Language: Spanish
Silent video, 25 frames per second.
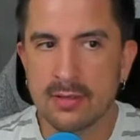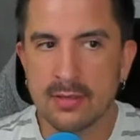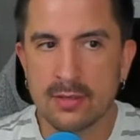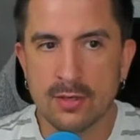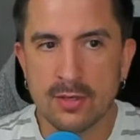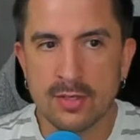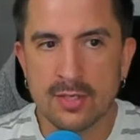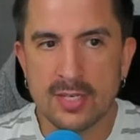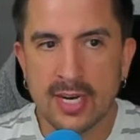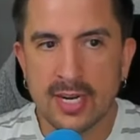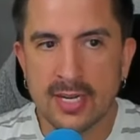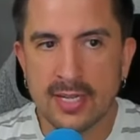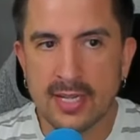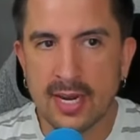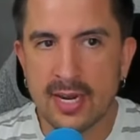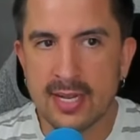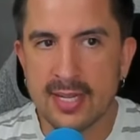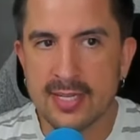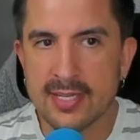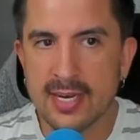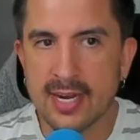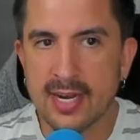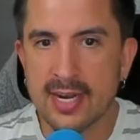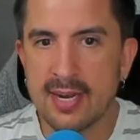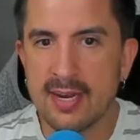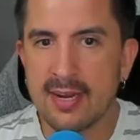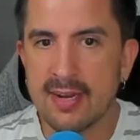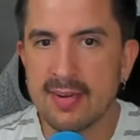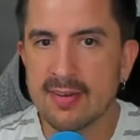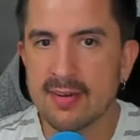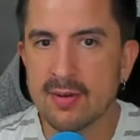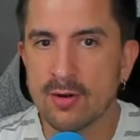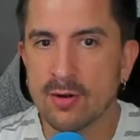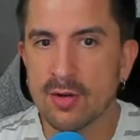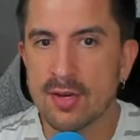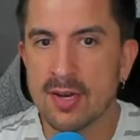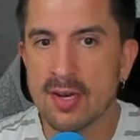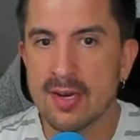No sé qué tal
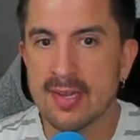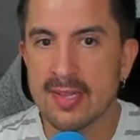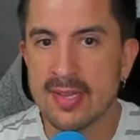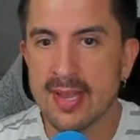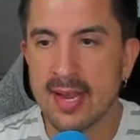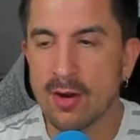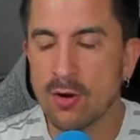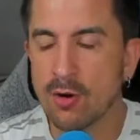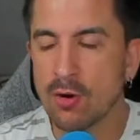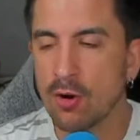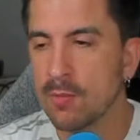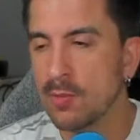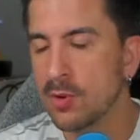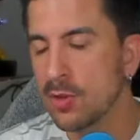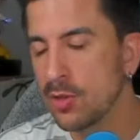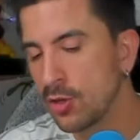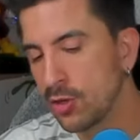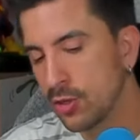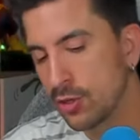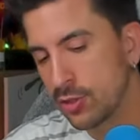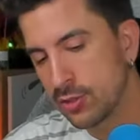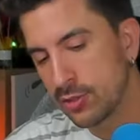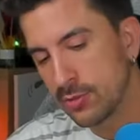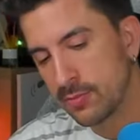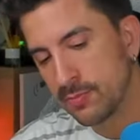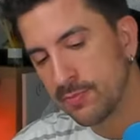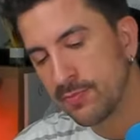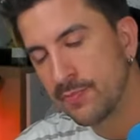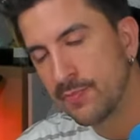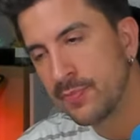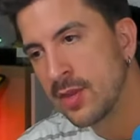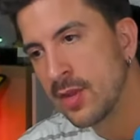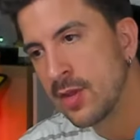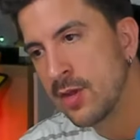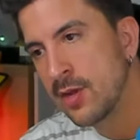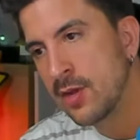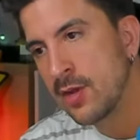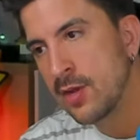estáis. No sé si estáis cómodos.
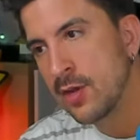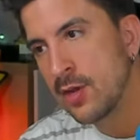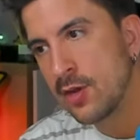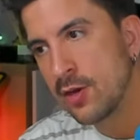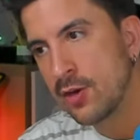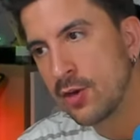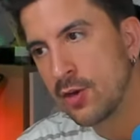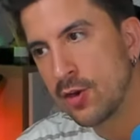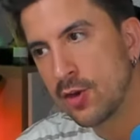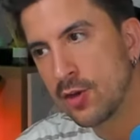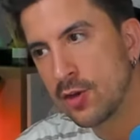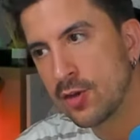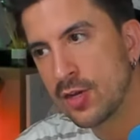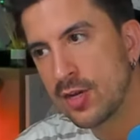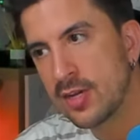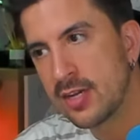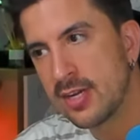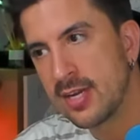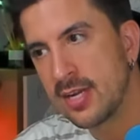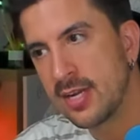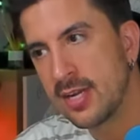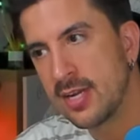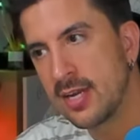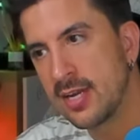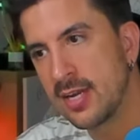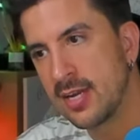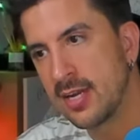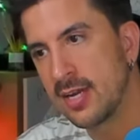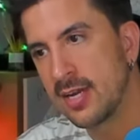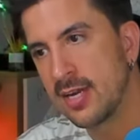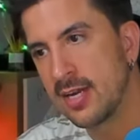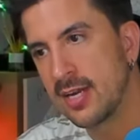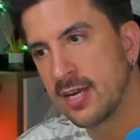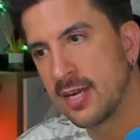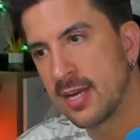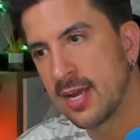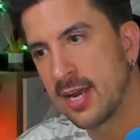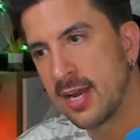No sé
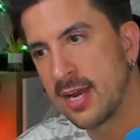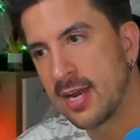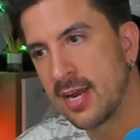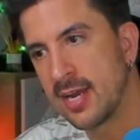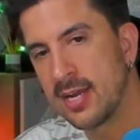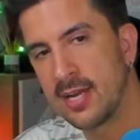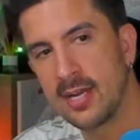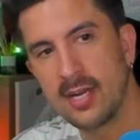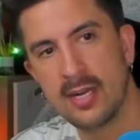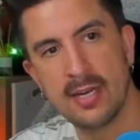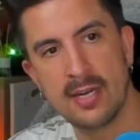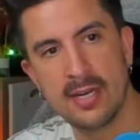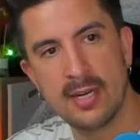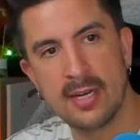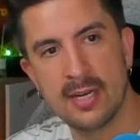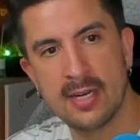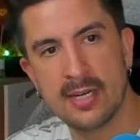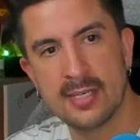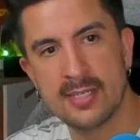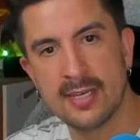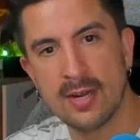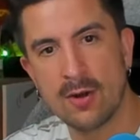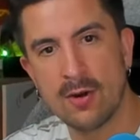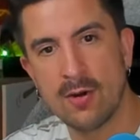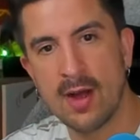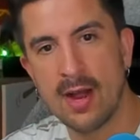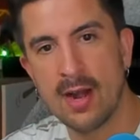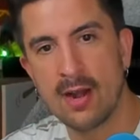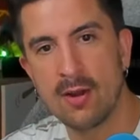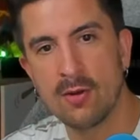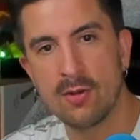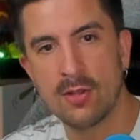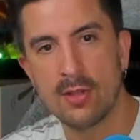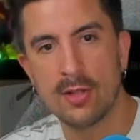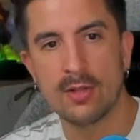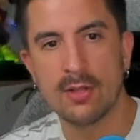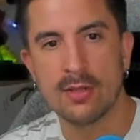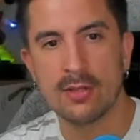si queréis echaros
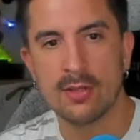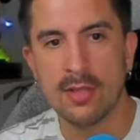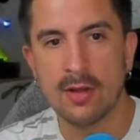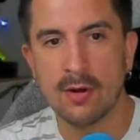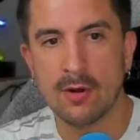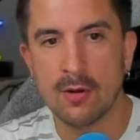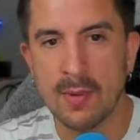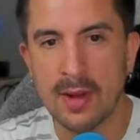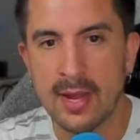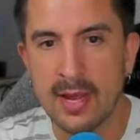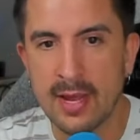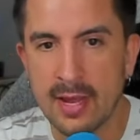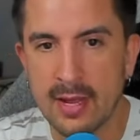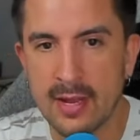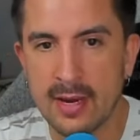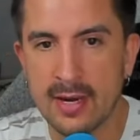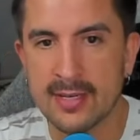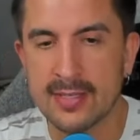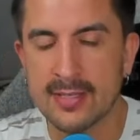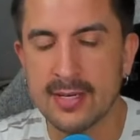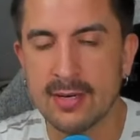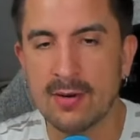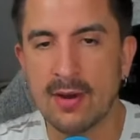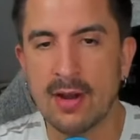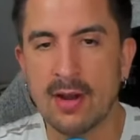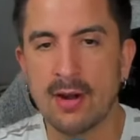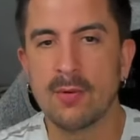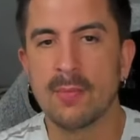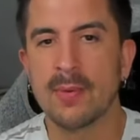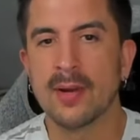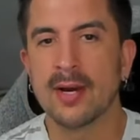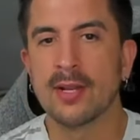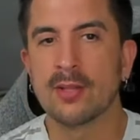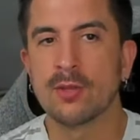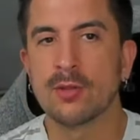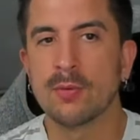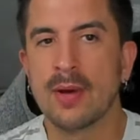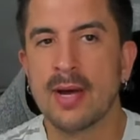algo de comer, echaros algo
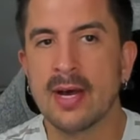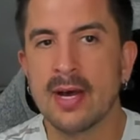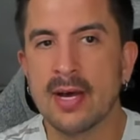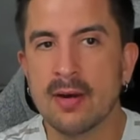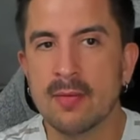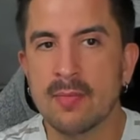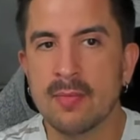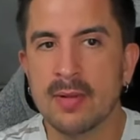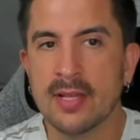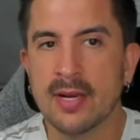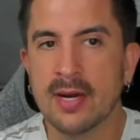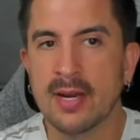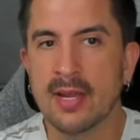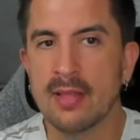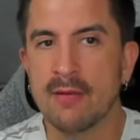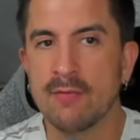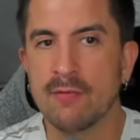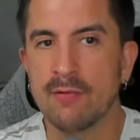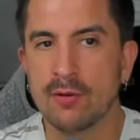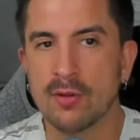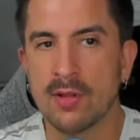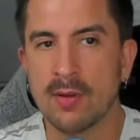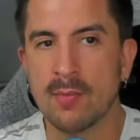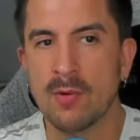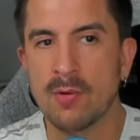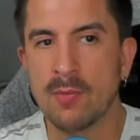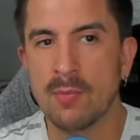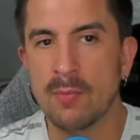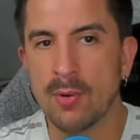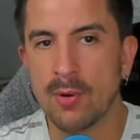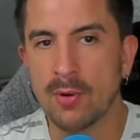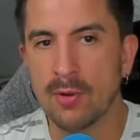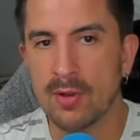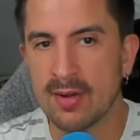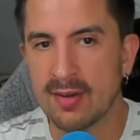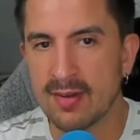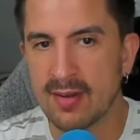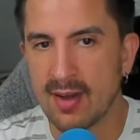para tomar, mientras que disfrutamos un
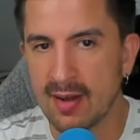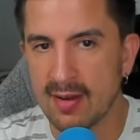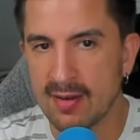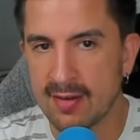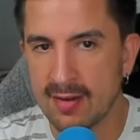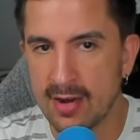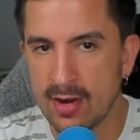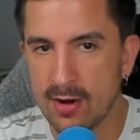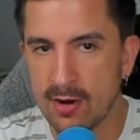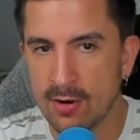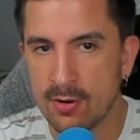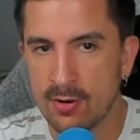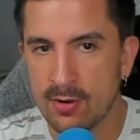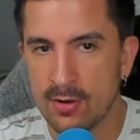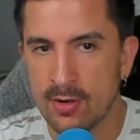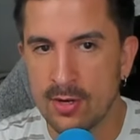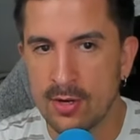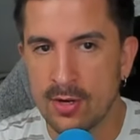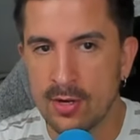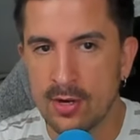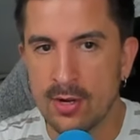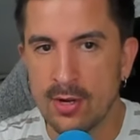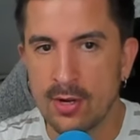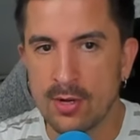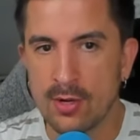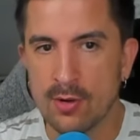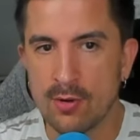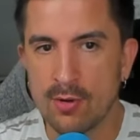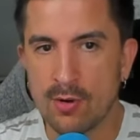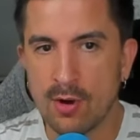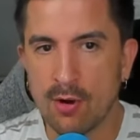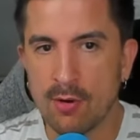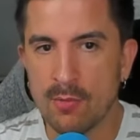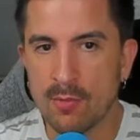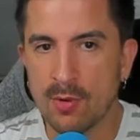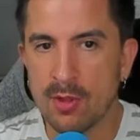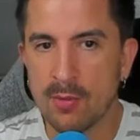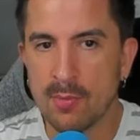poco del salseo.
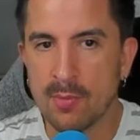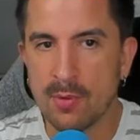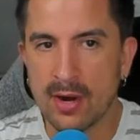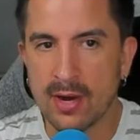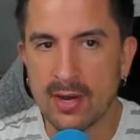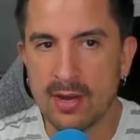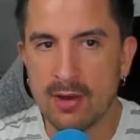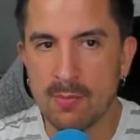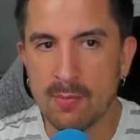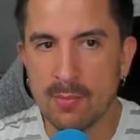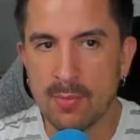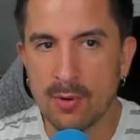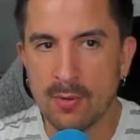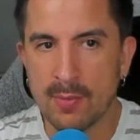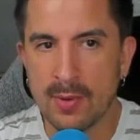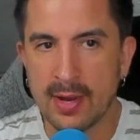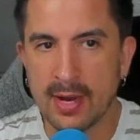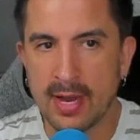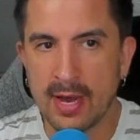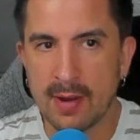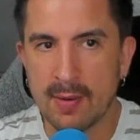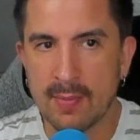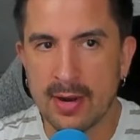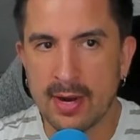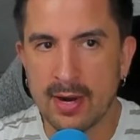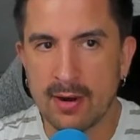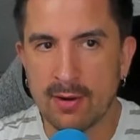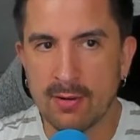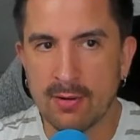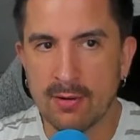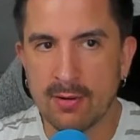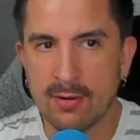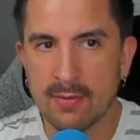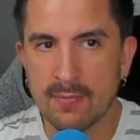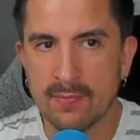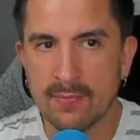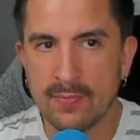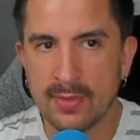Yo acomodo por aquí un poco mi cámara,
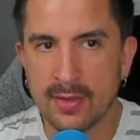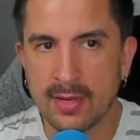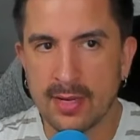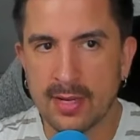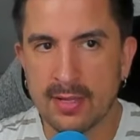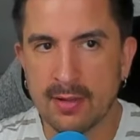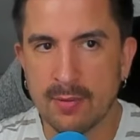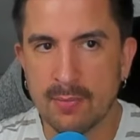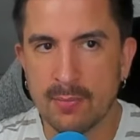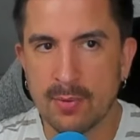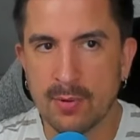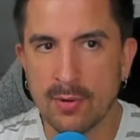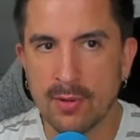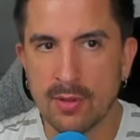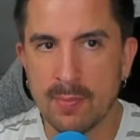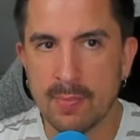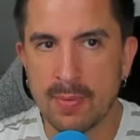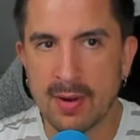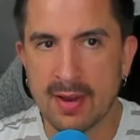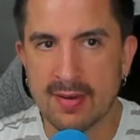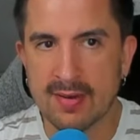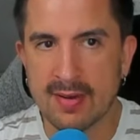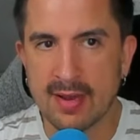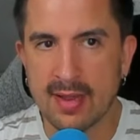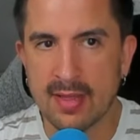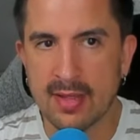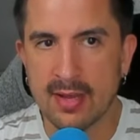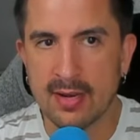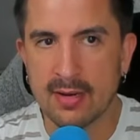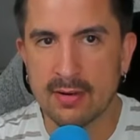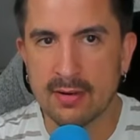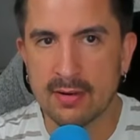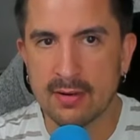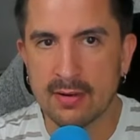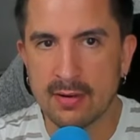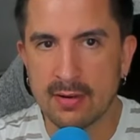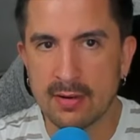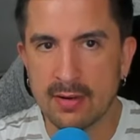¿no? Que está un poco
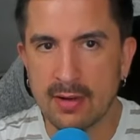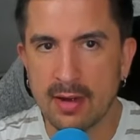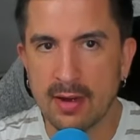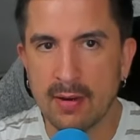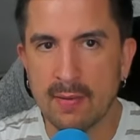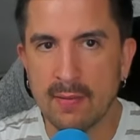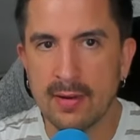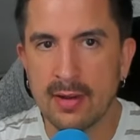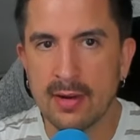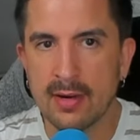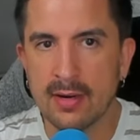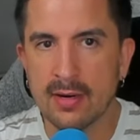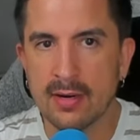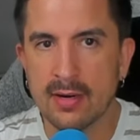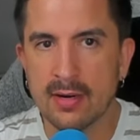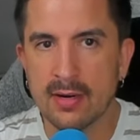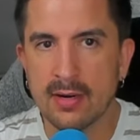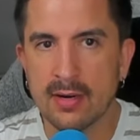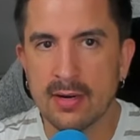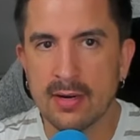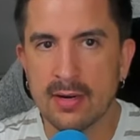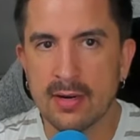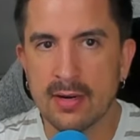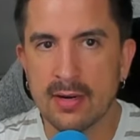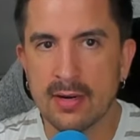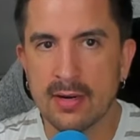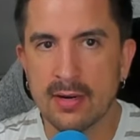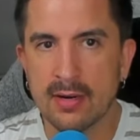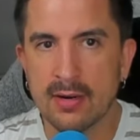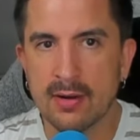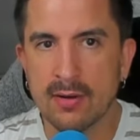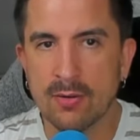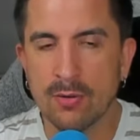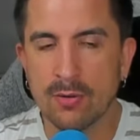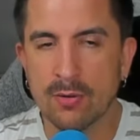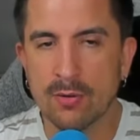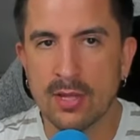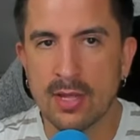desplazada. A ver.
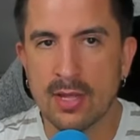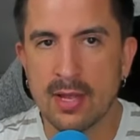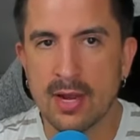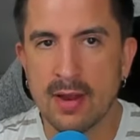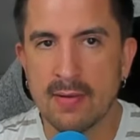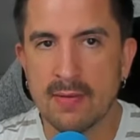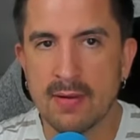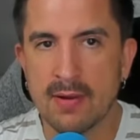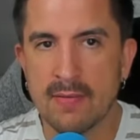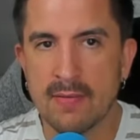¿Ustedes la